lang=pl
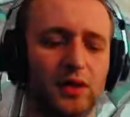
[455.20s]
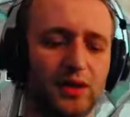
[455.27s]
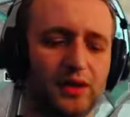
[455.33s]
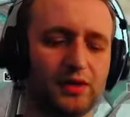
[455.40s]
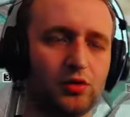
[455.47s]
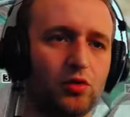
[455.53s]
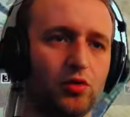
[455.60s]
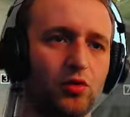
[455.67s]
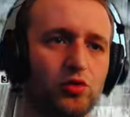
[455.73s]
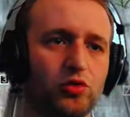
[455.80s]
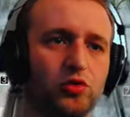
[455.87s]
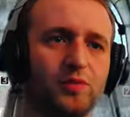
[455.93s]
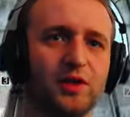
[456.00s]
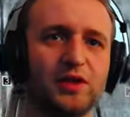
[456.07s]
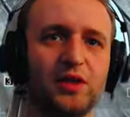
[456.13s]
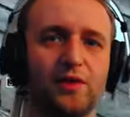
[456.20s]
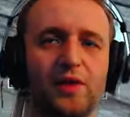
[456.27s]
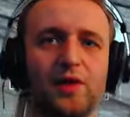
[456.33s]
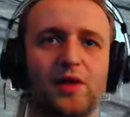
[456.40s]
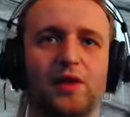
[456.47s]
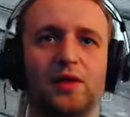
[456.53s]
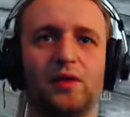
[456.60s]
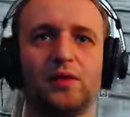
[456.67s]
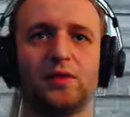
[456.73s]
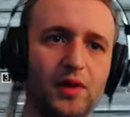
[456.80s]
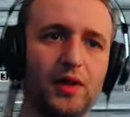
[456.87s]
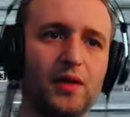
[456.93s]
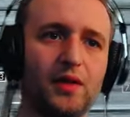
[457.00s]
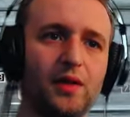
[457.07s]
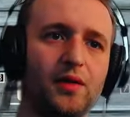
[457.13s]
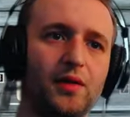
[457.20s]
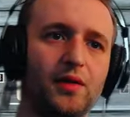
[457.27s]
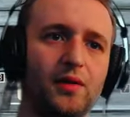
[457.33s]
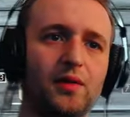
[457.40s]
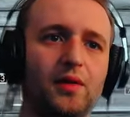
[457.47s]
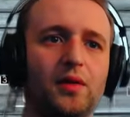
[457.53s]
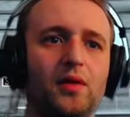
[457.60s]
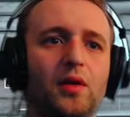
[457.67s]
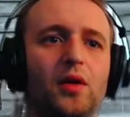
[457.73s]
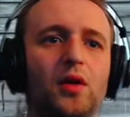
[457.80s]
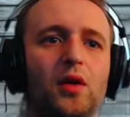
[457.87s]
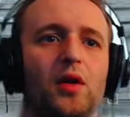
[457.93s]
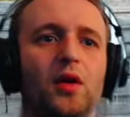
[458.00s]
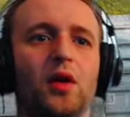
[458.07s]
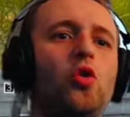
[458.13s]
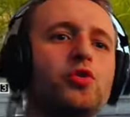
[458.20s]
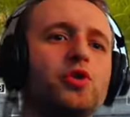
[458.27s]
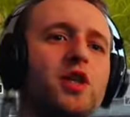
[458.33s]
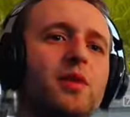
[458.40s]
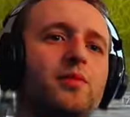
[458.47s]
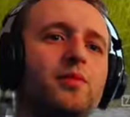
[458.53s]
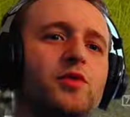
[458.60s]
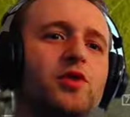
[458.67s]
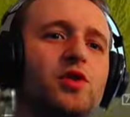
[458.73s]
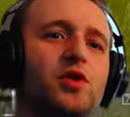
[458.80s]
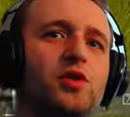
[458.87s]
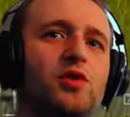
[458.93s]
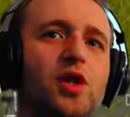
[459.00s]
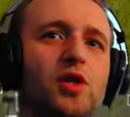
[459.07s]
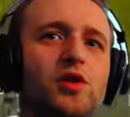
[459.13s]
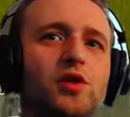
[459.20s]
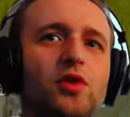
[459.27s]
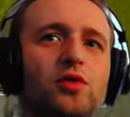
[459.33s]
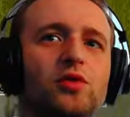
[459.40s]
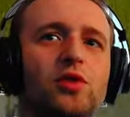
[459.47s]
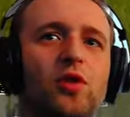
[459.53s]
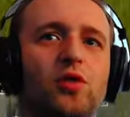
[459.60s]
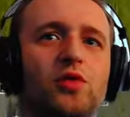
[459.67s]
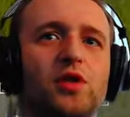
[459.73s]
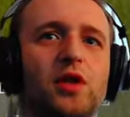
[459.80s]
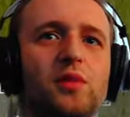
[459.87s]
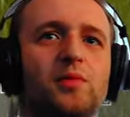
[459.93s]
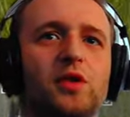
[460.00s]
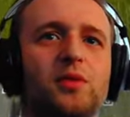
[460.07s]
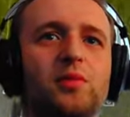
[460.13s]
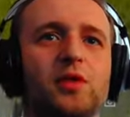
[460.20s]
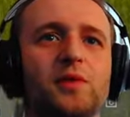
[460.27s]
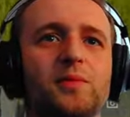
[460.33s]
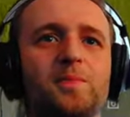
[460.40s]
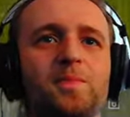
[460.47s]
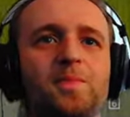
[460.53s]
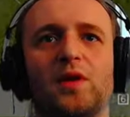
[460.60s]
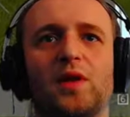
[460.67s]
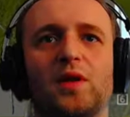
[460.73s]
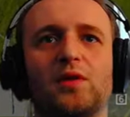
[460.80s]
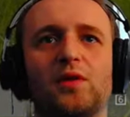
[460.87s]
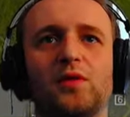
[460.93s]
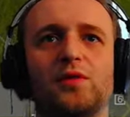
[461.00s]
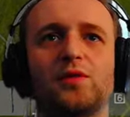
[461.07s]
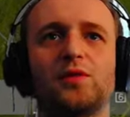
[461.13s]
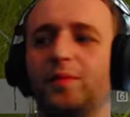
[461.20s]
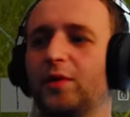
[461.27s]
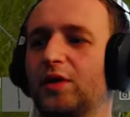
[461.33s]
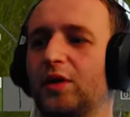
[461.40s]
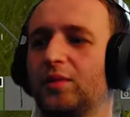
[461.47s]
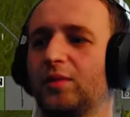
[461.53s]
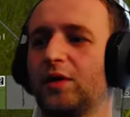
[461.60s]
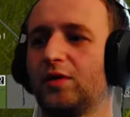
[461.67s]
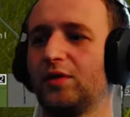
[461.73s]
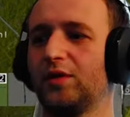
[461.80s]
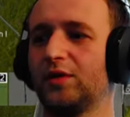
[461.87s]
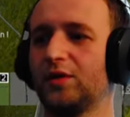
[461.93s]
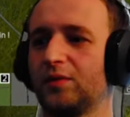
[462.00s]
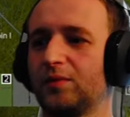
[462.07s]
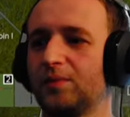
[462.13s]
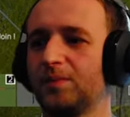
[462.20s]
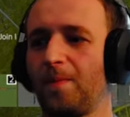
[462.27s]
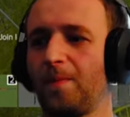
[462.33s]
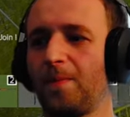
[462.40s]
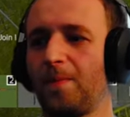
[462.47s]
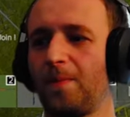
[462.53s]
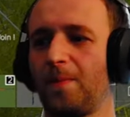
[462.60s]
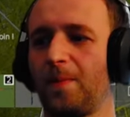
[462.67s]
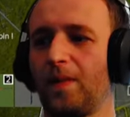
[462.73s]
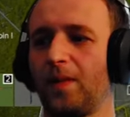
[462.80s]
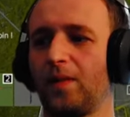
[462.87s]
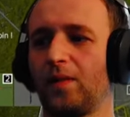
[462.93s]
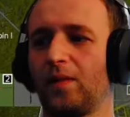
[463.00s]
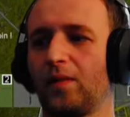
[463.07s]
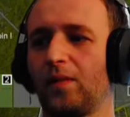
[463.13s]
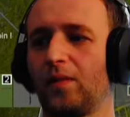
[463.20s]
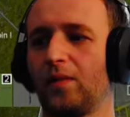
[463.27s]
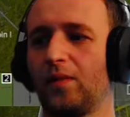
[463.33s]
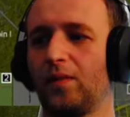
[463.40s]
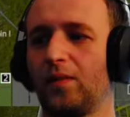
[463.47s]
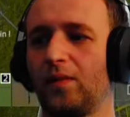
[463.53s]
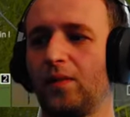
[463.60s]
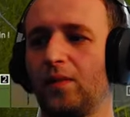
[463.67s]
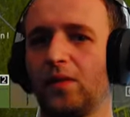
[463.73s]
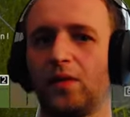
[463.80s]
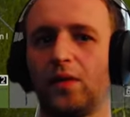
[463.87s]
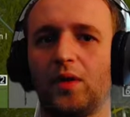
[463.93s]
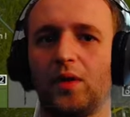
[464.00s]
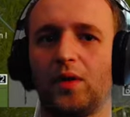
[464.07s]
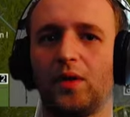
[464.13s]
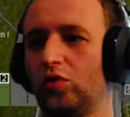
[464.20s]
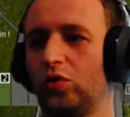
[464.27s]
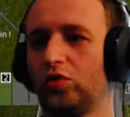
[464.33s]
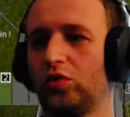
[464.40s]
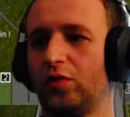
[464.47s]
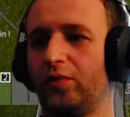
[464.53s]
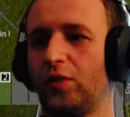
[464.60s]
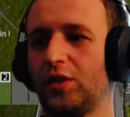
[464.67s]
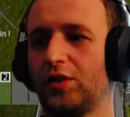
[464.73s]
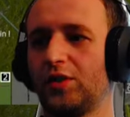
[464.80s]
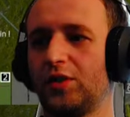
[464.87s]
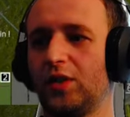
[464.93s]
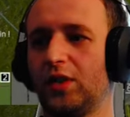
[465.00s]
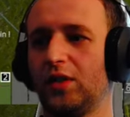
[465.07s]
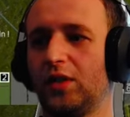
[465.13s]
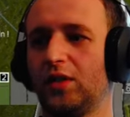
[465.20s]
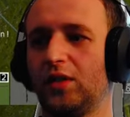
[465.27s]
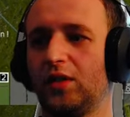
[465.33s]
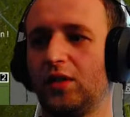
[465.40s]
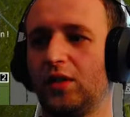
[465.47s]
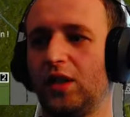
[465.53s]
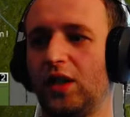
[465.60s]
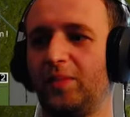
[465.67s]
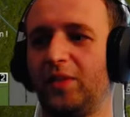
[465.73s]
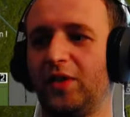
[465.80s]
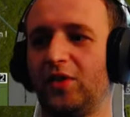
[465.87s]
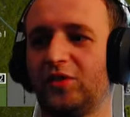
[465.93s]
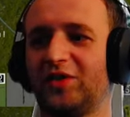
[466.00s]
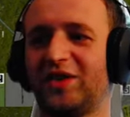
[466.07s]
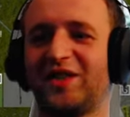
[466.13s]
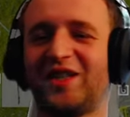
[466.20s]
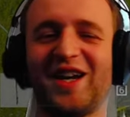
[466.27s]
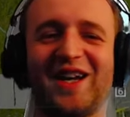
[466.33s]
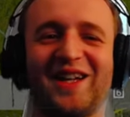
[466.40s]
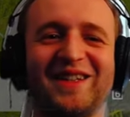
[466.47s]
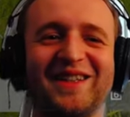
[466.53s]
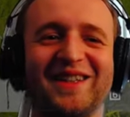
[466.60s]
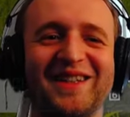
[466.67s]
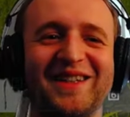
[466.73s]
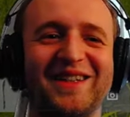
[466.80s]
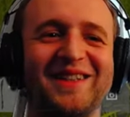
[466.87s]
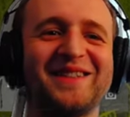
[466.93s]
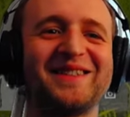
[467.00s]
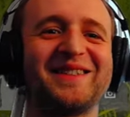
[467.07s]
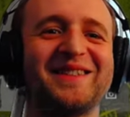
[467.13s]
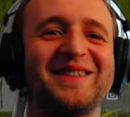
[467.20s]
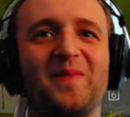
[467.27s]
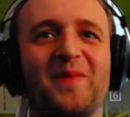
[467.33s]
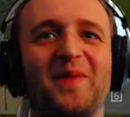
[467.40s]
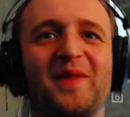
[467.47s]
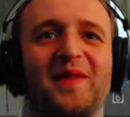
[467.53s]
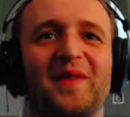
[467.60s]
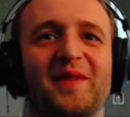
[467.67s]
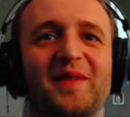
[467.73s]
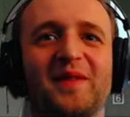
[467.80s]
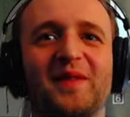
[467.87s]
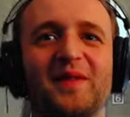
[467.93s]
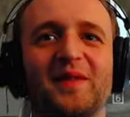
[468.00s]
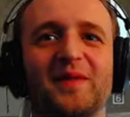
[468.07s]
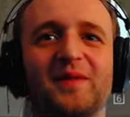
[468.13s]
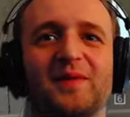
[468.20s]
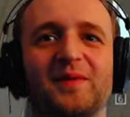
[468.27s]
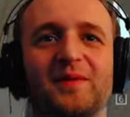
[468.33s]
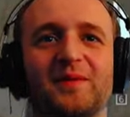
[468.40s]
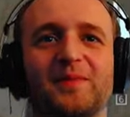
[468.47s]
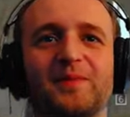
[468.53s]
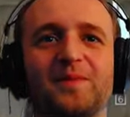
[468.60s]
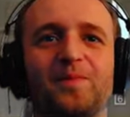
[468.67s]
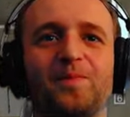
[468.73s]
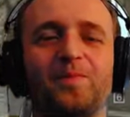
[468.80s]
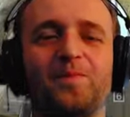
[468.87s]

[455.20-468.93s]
Ile jest osób na serwerze? Players? Nie wiem. 88 niby. Zaraz kogoś tu spotkam na lotnisku. Ja coś mam tutaj lagi dziwne. No to właśnie lepiej od ściany. Takie pingowe, wiesz.